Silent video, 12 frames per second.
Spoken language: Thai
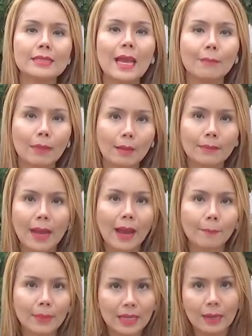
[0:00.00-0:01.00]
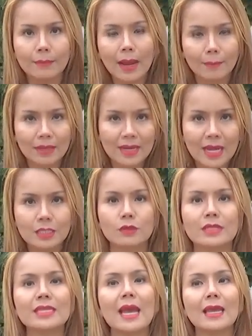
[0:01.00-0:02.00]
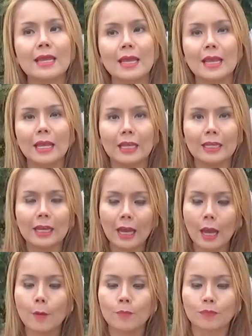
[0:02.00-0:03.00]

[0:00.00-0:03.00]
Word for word: 3คำถามเป็นคำถามที่น่าสนใจนะคะ